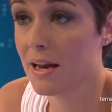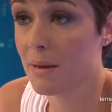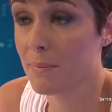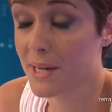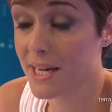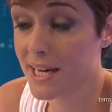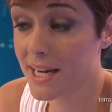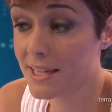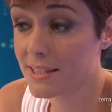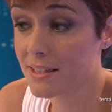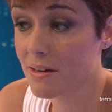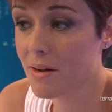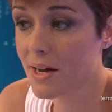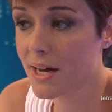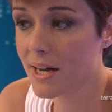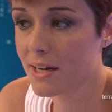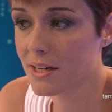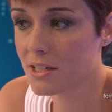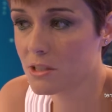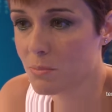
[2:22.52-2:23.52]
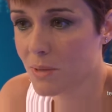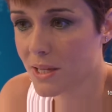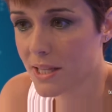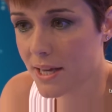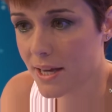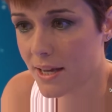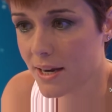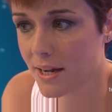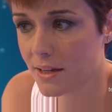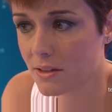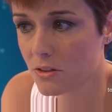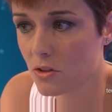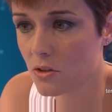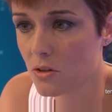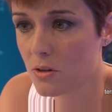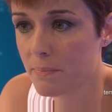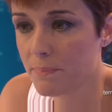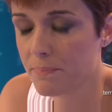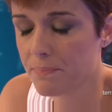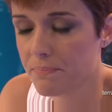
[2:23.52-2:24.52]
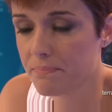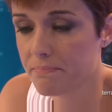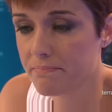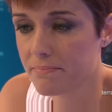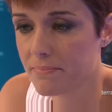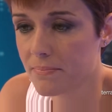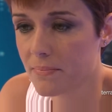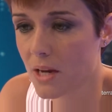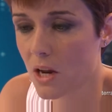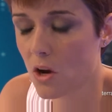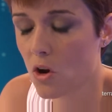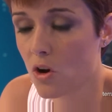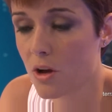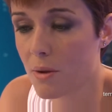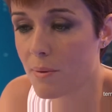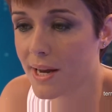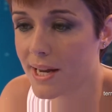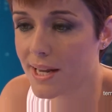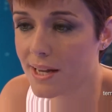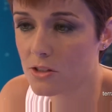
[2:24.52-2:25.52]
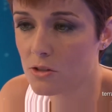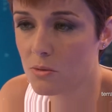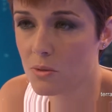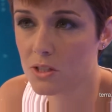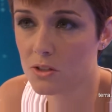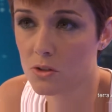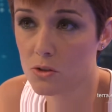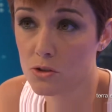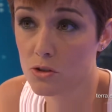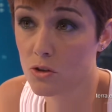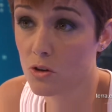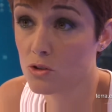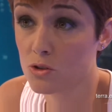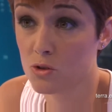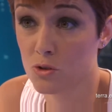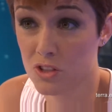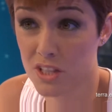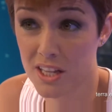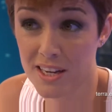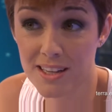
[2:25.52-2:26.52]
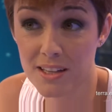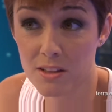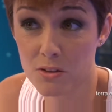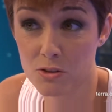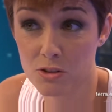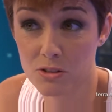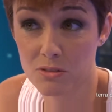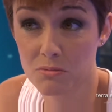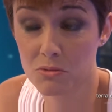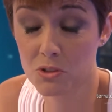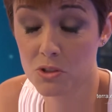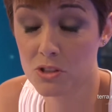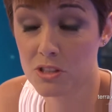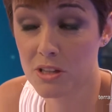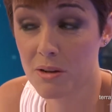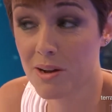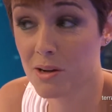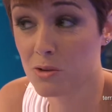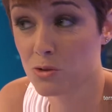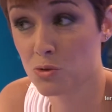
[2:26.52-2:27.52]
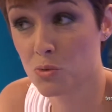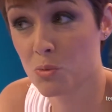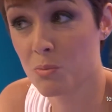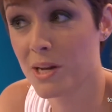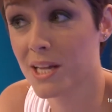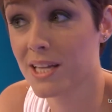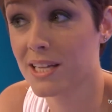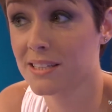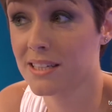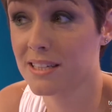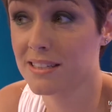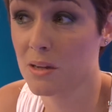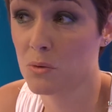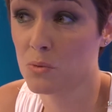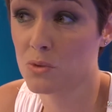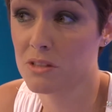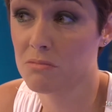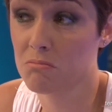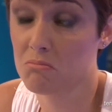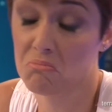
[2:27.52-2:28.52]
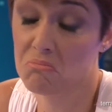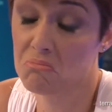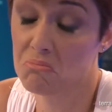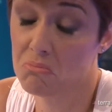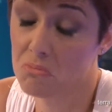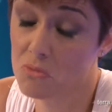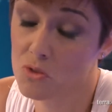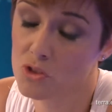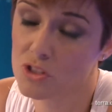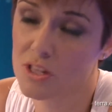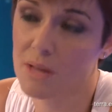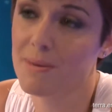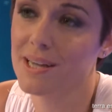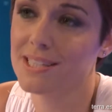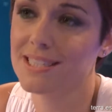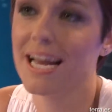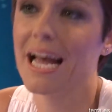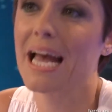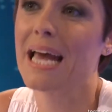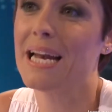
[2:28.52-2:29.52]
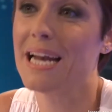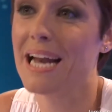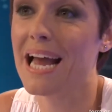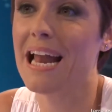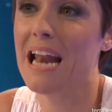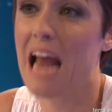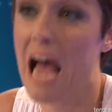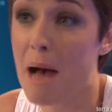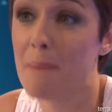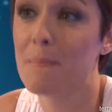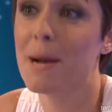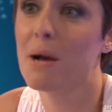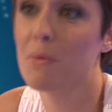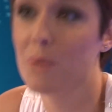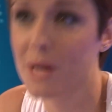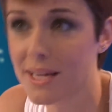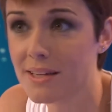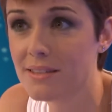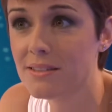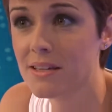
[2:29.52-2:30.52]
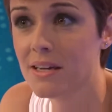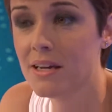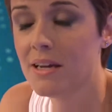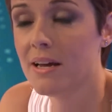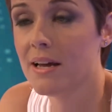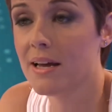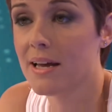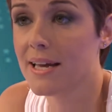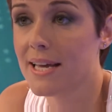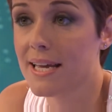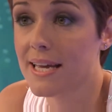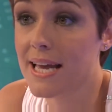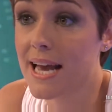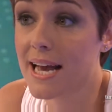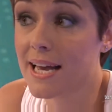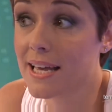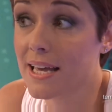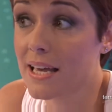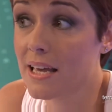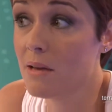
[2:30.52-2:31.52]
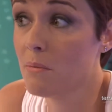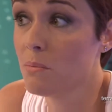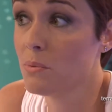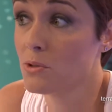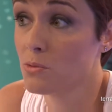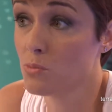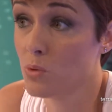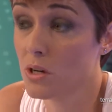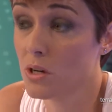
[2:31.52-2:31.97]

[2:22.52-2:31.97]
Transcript: La manera de trabajar en España directo mm, lo que varía sobre todo son los contenidos. Yo estaba acostumbrada a tratar unos temas en general amables y aquí, pues